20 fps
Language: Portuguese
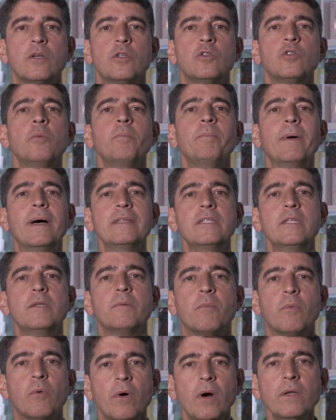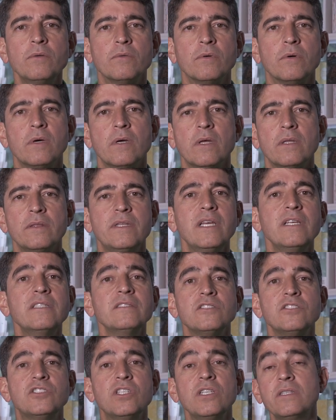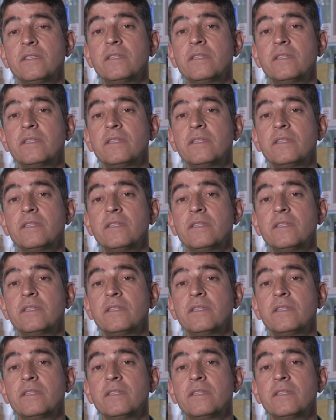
num patrimônio de, de